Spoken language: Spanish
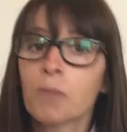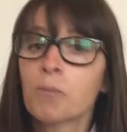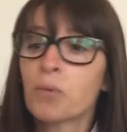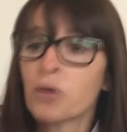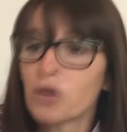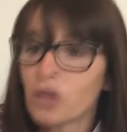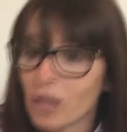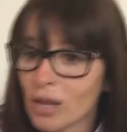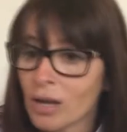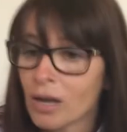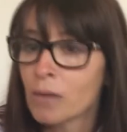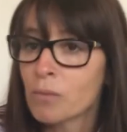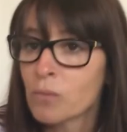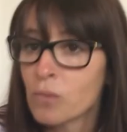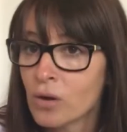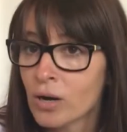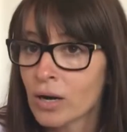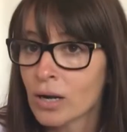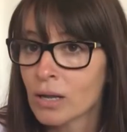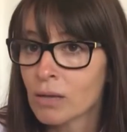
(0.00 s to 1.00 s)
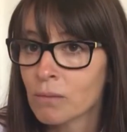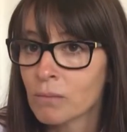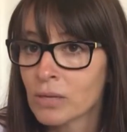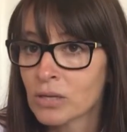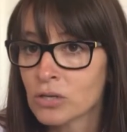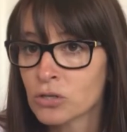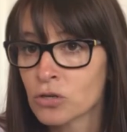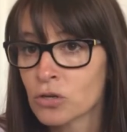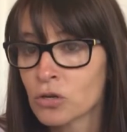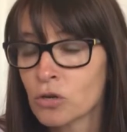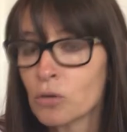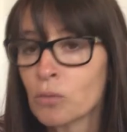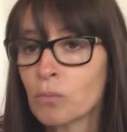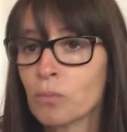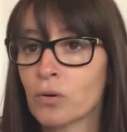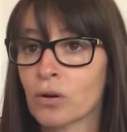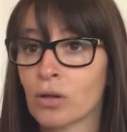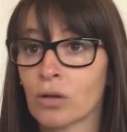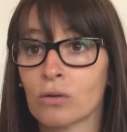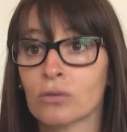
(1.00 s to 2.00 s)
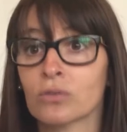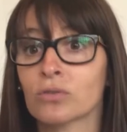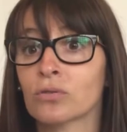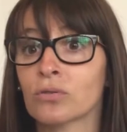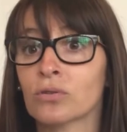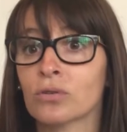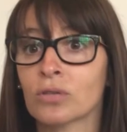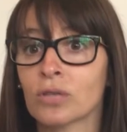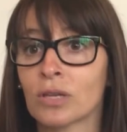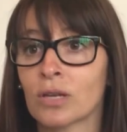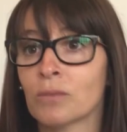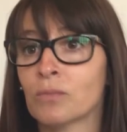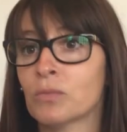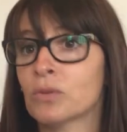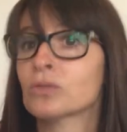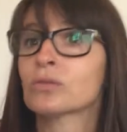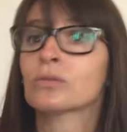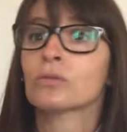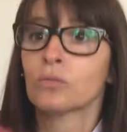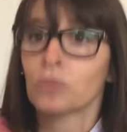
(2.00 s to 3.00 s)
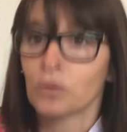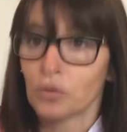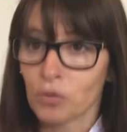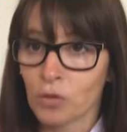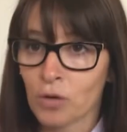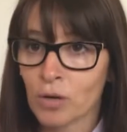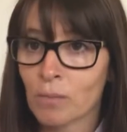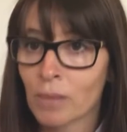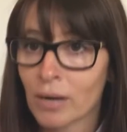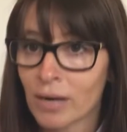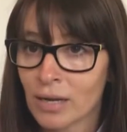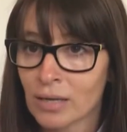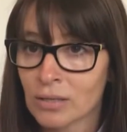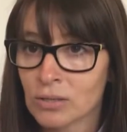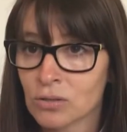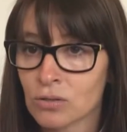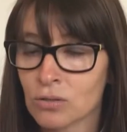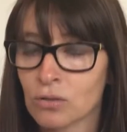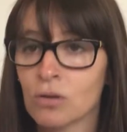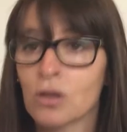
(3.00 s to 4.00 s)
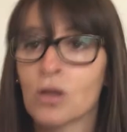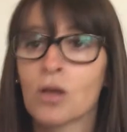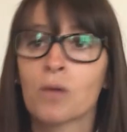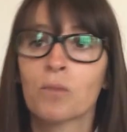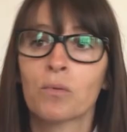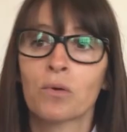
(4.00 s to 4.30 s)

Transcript: ¿Por qué las mujeres es mayor? Porque nosotros tenemos nuestros embarazos,